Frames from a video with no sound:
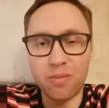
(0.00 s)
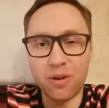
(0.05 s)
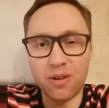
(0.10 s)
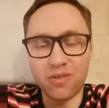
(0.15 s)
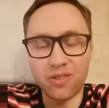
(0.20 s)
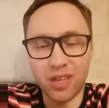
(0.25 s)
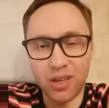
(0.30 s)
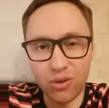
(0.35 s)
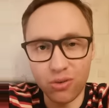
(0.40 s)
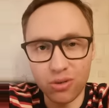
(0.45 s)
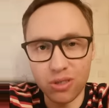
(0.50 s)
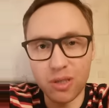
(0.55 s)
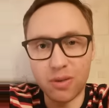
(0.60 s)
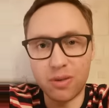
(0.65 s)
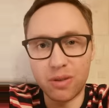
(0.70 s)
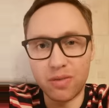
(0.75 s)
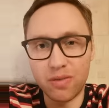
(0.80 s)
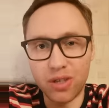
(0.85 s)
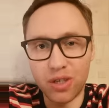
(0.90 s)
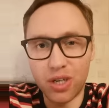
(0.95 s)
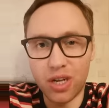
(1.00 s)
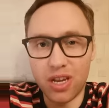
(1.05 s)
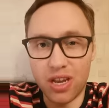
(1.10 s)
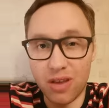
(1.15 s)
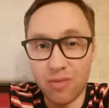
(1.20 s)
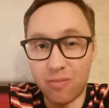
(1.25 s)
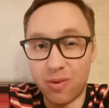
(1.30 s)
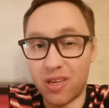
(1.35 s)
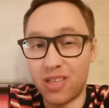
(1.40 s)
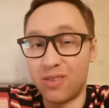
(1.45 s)
профсоюзного
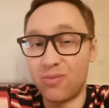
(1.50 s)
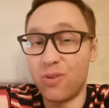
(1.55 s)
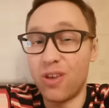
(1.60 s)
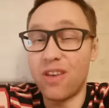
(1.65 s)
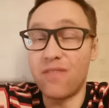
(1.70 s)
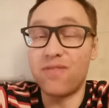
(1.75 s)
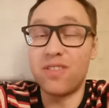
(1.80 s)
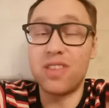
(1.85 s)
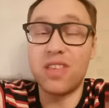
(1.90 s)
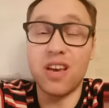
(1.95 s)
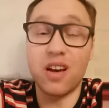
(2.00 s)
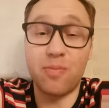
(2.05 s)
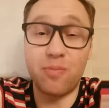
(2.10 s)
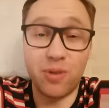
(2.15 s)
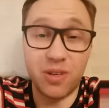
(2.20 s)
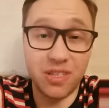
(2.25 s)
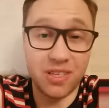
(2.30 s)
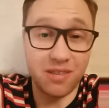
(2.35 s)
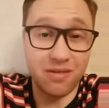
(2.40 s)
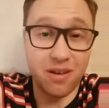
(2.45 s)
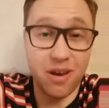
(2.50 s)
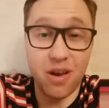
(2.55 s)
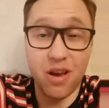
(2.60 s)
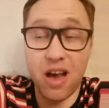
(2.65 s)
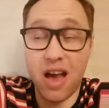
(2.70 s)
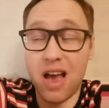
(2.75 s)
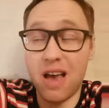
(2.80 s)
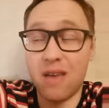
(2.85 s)
движения. Поэтому я всех призываю,